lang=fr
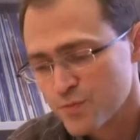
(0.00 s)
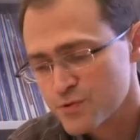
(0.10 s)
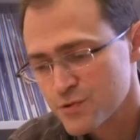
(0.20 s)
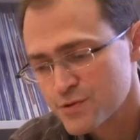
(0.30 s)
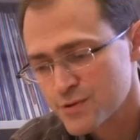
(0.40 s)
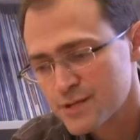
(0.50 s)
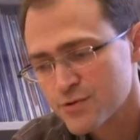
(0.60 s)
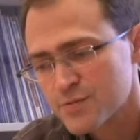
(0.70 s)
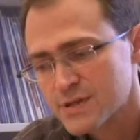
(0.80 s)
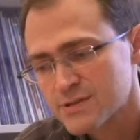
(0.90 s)
plusieurs centaines
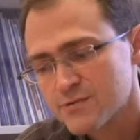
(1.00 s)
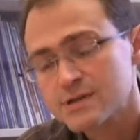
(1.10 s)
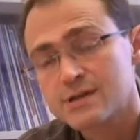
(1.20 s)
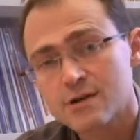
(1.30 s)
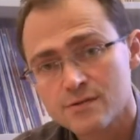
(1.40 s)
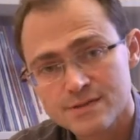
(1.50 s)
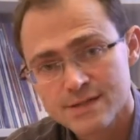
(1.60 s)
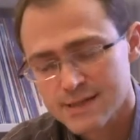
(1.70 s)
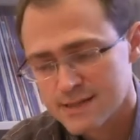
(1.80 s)
de patients qui est lancée